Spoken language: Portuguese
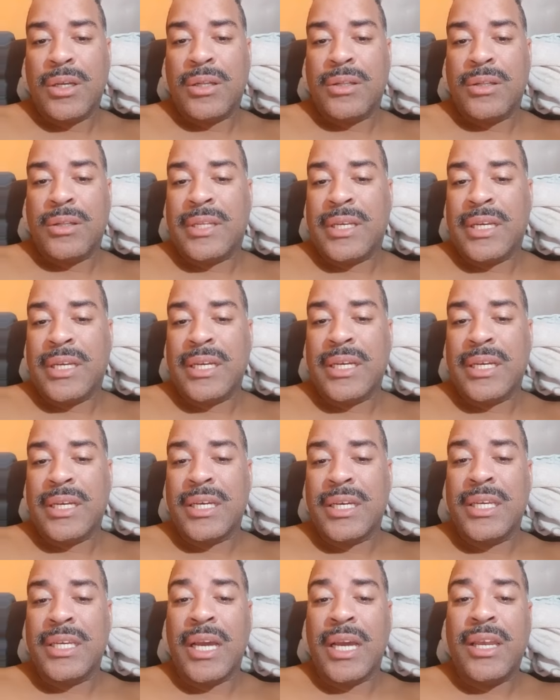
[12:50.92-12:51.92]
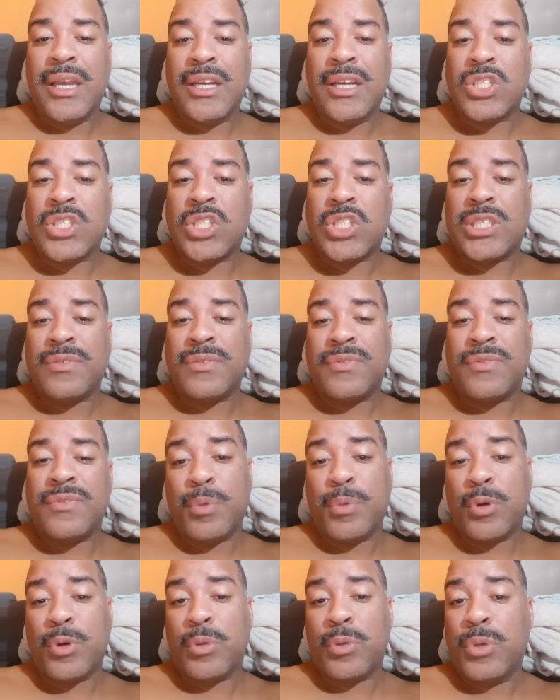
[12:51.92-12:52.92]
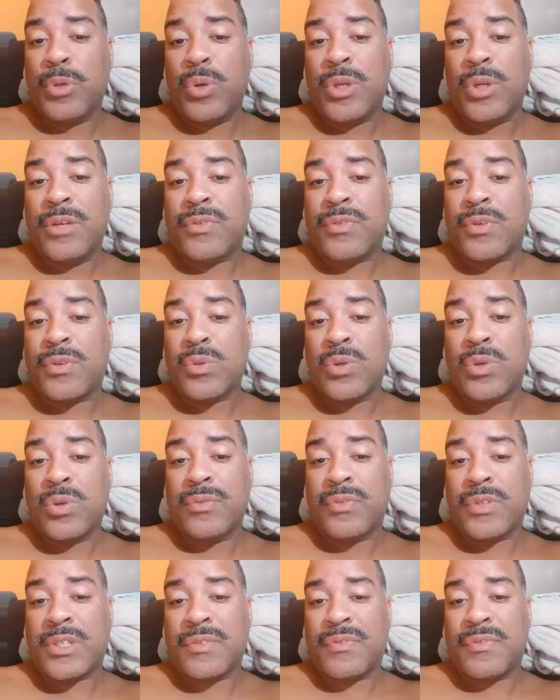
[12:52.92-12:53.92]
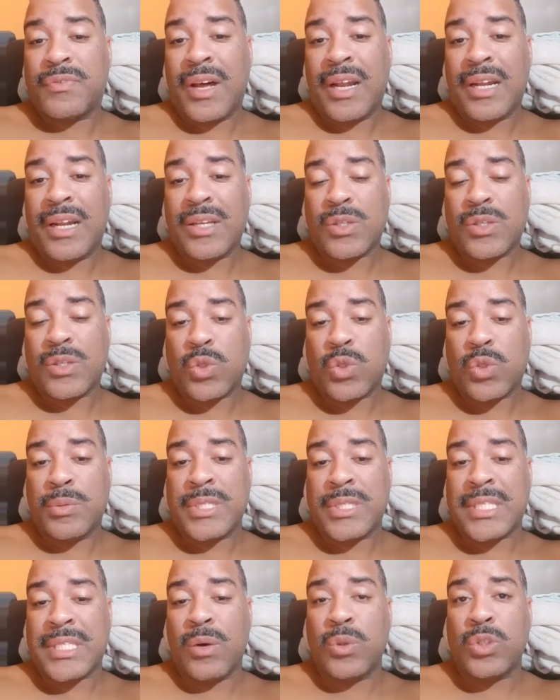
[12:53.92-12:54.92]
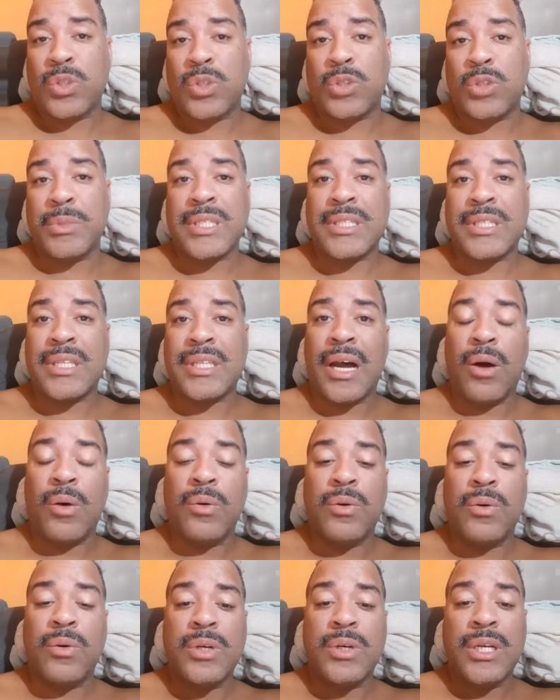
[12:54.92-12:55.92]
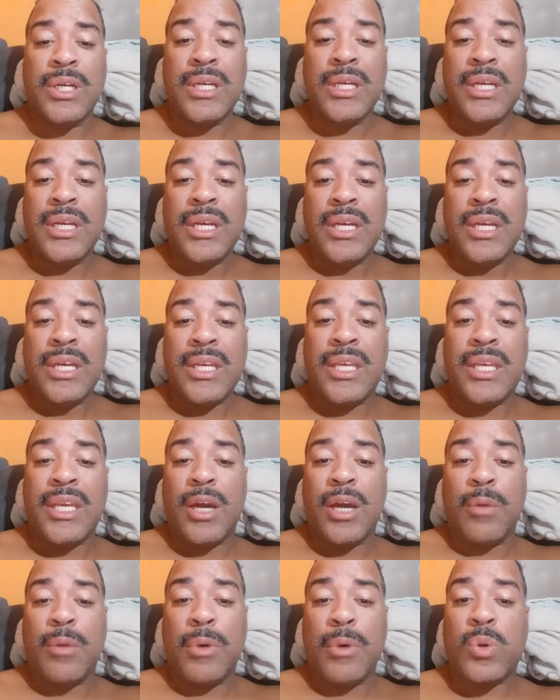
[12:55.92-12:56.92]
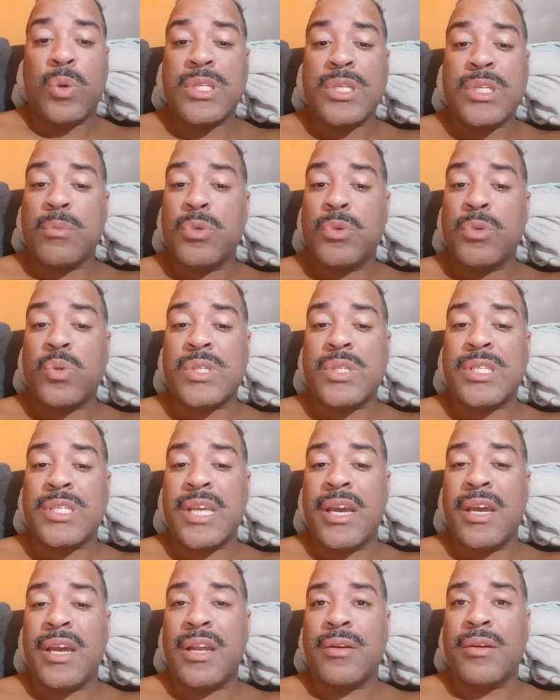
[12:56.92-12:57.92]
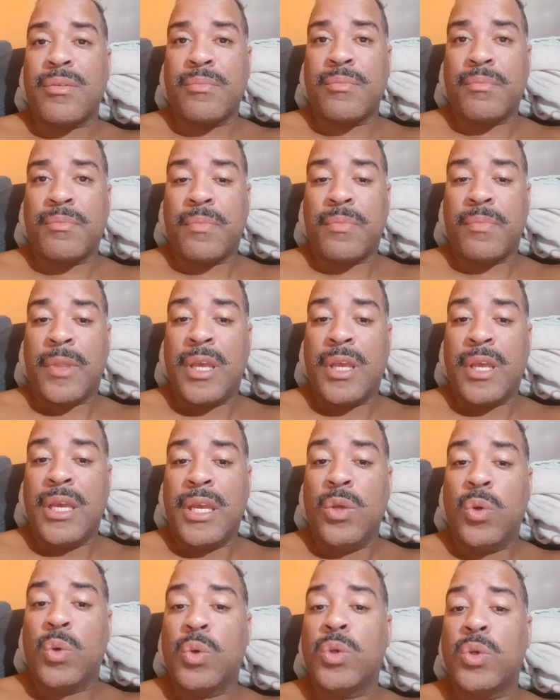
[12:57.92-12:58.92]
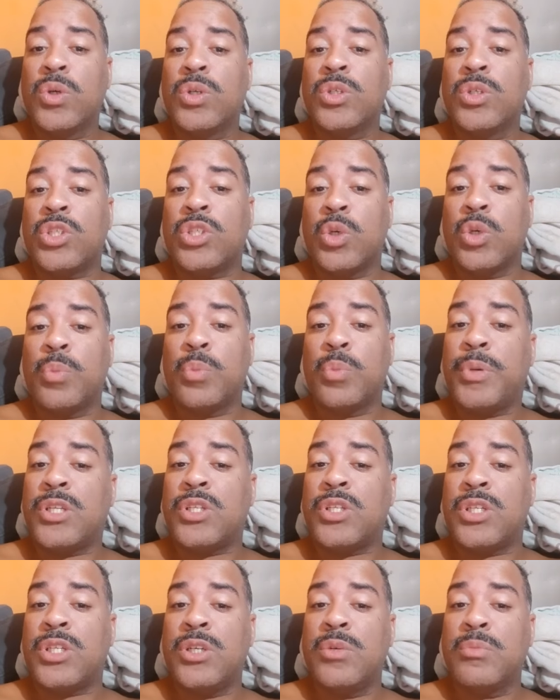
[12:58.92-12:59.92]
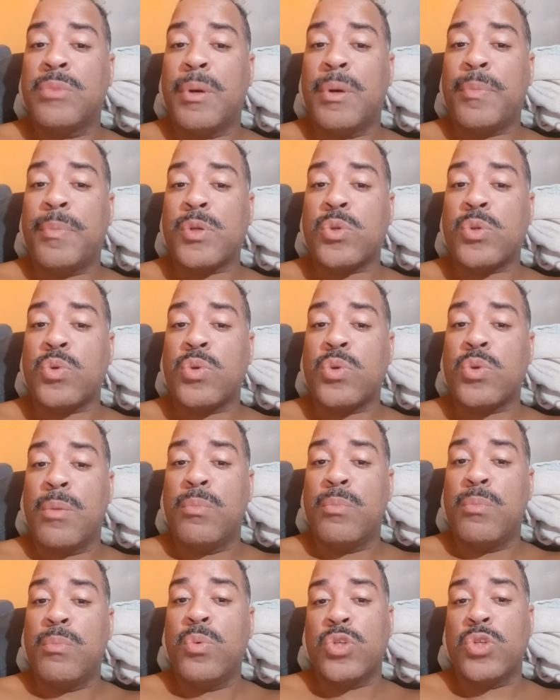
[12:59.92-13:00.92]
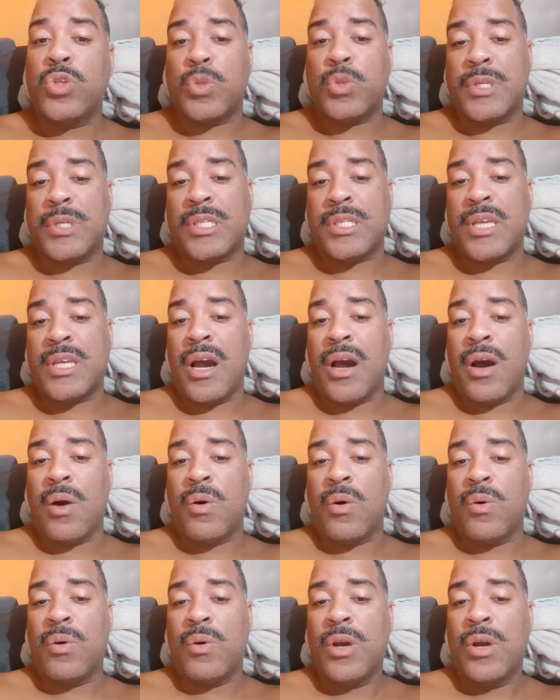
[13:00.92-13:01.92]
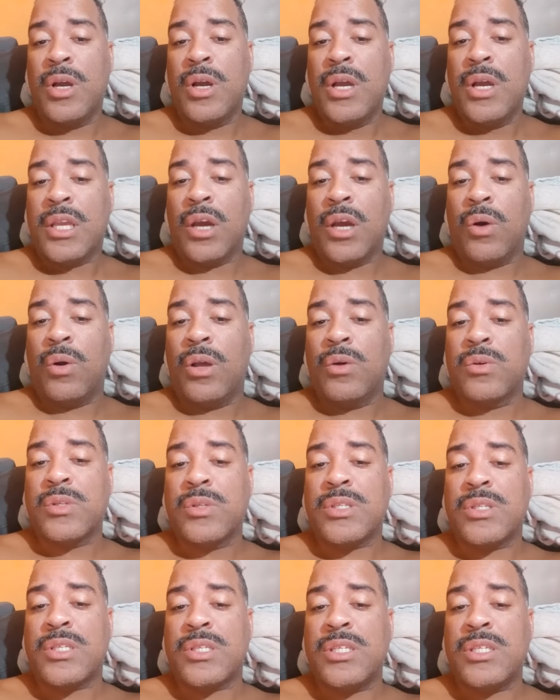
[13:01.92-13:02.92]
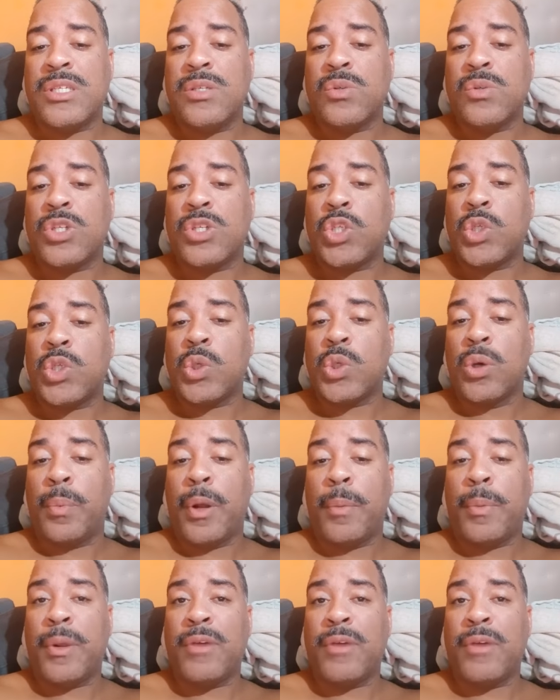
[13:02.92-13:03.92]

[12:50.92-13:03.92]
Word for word: Né? E aí a gente vem para o meu livro novo que fala sobre saúde mental, que é uma coisa muito séria. E hoje eu perdi uma pessoa muito especial, que é o Leozinho, que tirou a própria